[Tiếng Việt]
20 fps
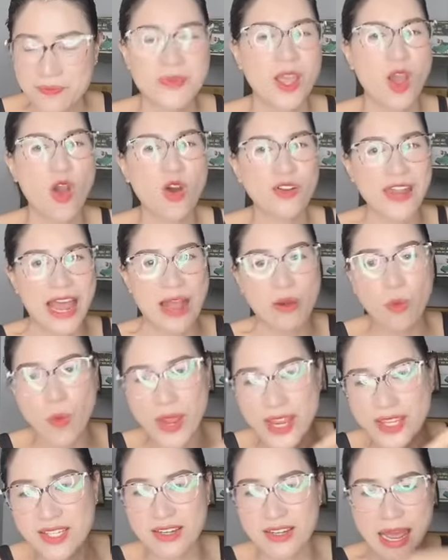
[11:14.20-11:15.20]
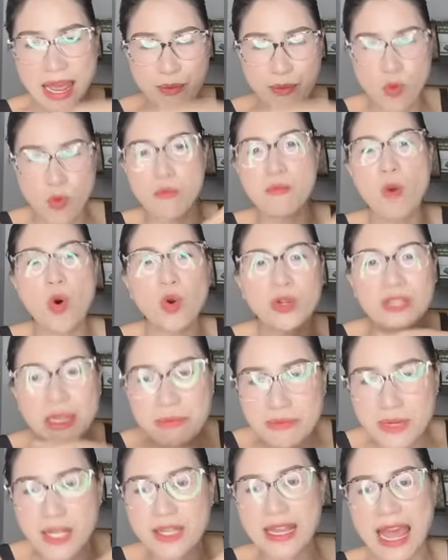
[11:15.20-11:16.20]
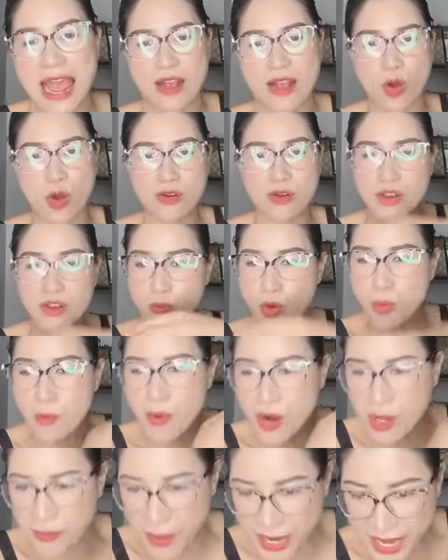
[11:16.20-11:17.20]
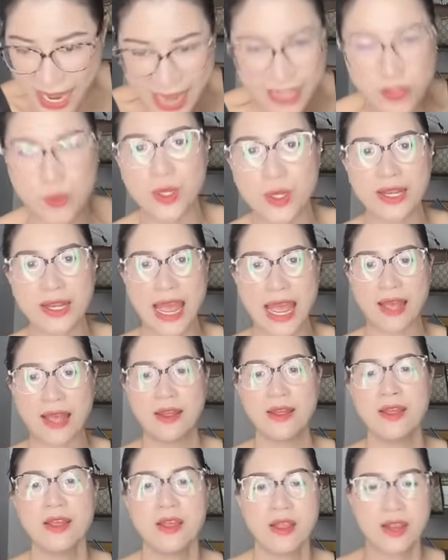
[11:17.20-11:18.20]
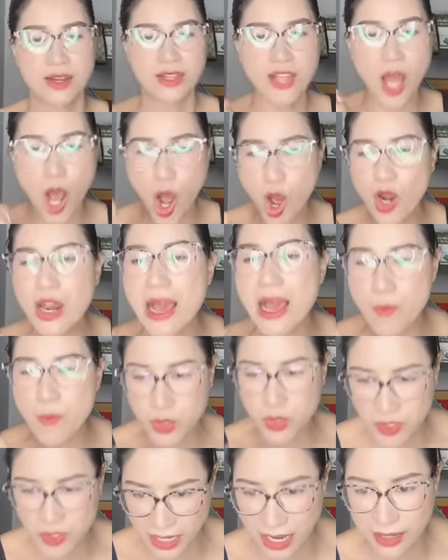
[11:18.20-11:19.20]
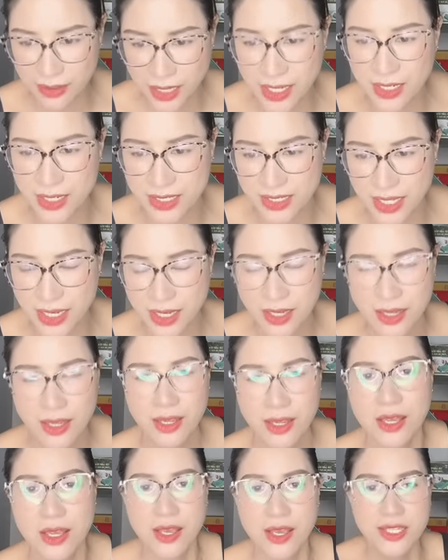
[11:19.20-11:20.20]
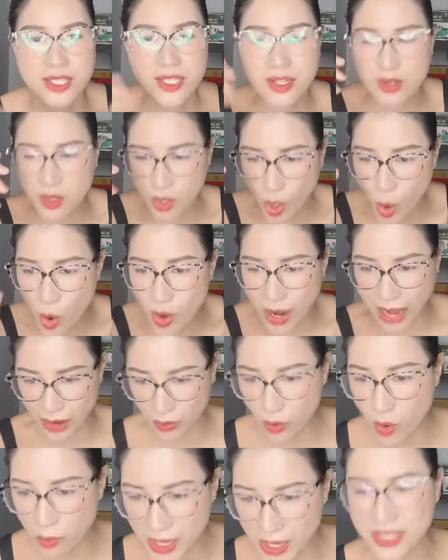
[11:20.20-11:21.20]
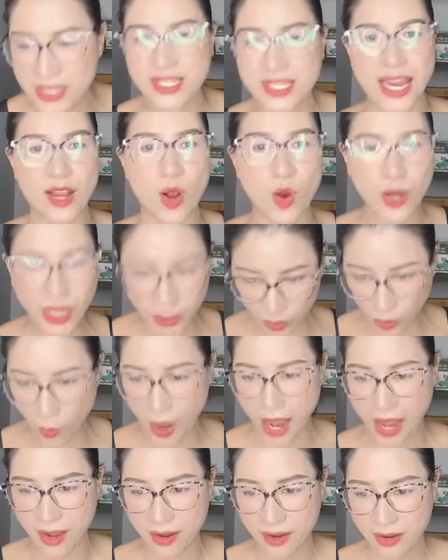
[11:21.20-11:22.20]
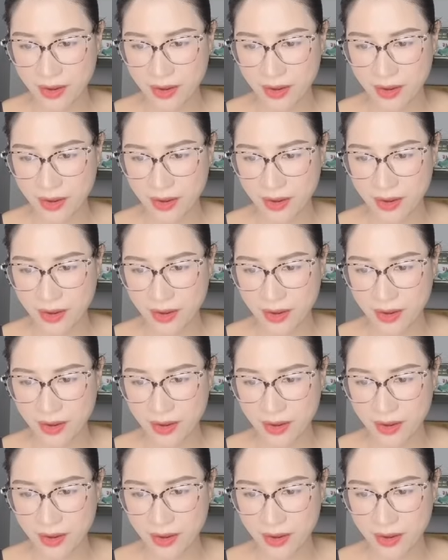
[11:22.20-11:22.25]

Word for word: họ đã quay trở lại mua 4 năm đơn hàng có người mua mười mấy hai chục đơn hàng đó là một sự khẳng định là gì sự cố gắng của mình sẽ có kết quả